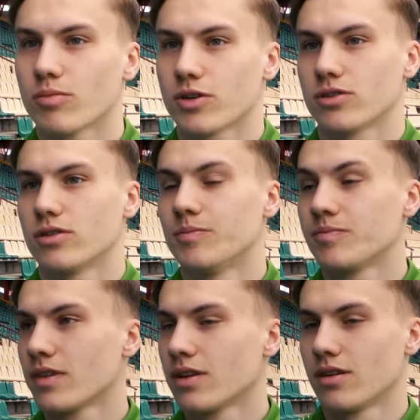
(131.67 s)
пошел
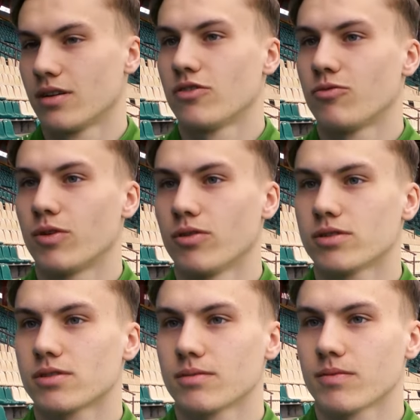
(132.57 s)
в
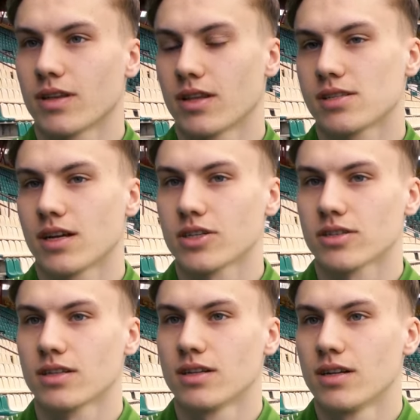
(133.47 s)
плюс однозначно.